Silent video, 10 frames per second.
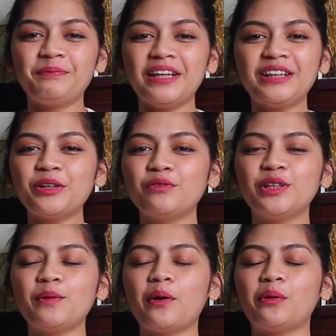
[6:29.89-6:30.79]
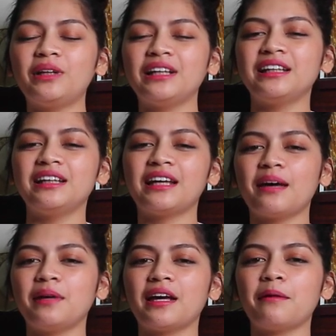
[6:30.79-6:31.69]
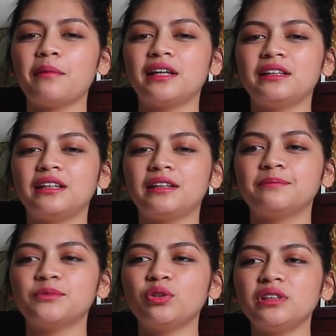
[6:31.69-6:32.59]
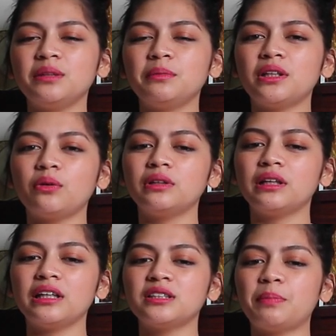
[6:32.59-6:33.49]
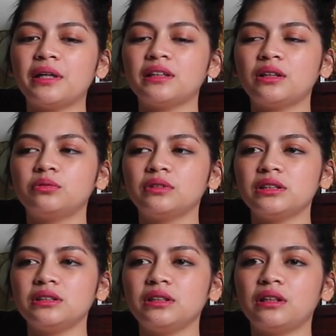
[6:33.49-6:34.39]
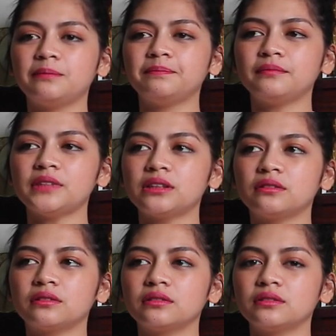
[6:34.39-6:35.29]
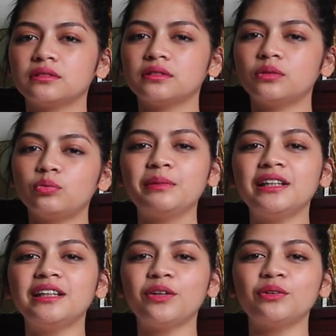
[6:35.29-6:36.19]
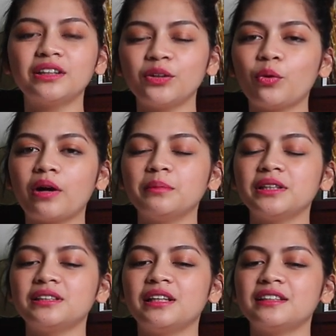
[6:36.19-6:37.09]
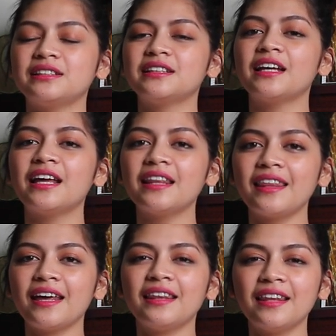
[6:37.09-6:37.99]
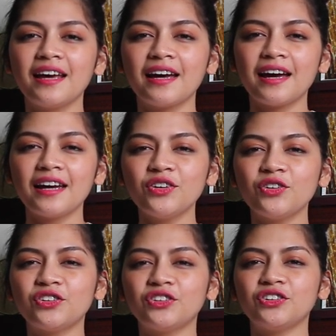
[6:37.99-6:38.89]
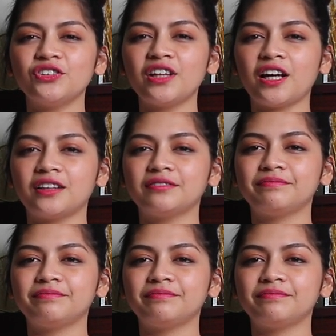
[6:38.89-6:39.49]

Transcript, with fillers: interview daw ako ulit, ganyan, keme-keme, ganyan. So, hindi naman ako nag-expect na nun. Kasi nga, binigyan ako ng requirements list. Then, ayun, yun na.